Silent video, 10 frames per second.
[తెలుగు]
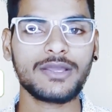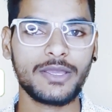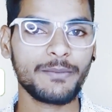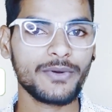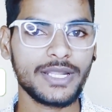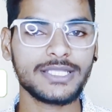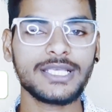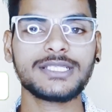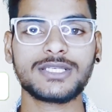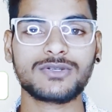ఇంపోర్ట్ అయితే
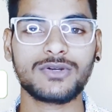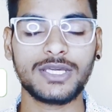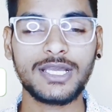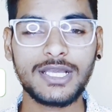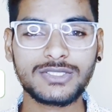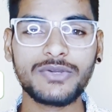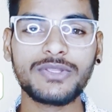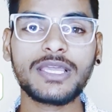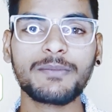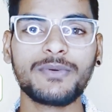చేసుకోండి సో ఈ
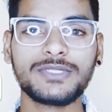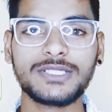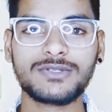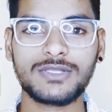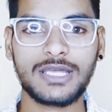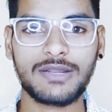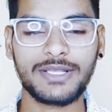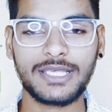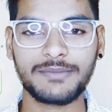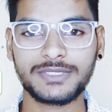విధంగా ఇంపోర్ట్ చేసుకున్న తర్వాత
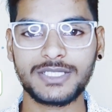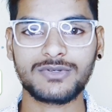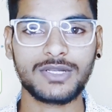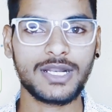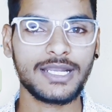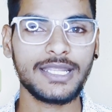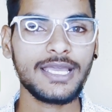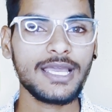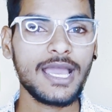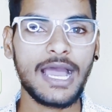ఏం చేసుకుంటారంటే
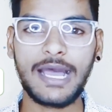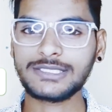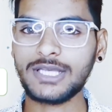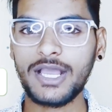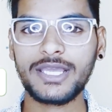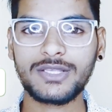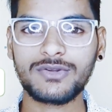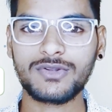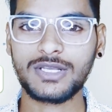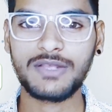ఆ సాంగ్ అయితే
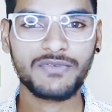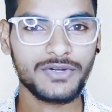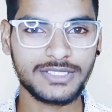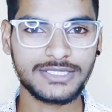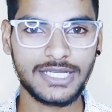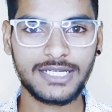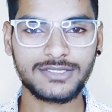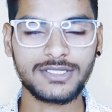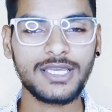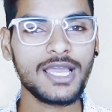ఉంటుంది కదా ఫోర్టీన్ సెకండ్స్
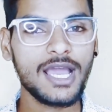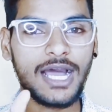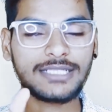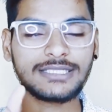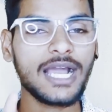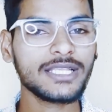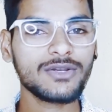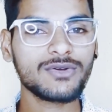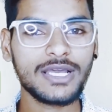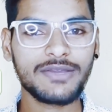ఇది ఆ సాంగ్ని
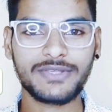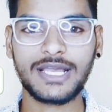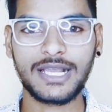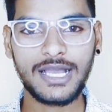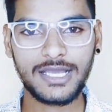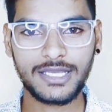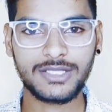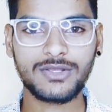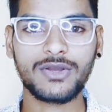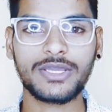కూడా ఈ విధంగా
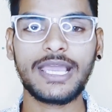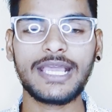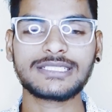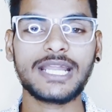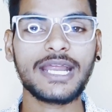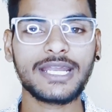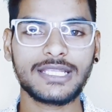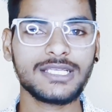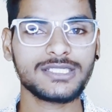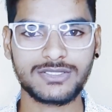ఇందులోకి ఎక్స్ట్రాక్ట్ అయితే
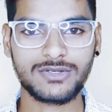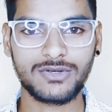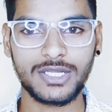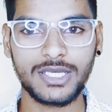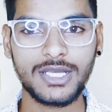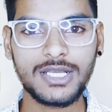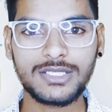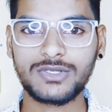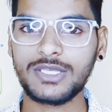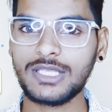చేసుకోండి సో
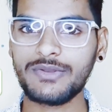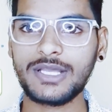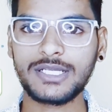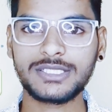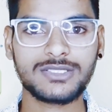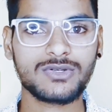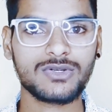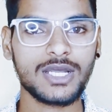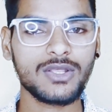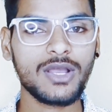నేను ఏ విధంగా
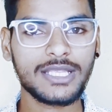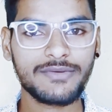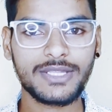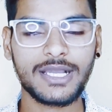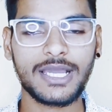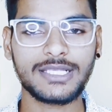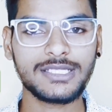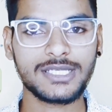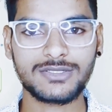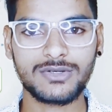చేసుకుంటున్నానో అదే విధంగా అయితే
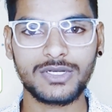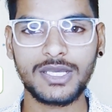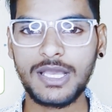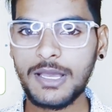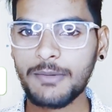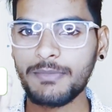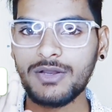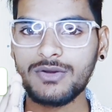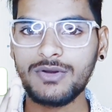చేసుకోండి మాకు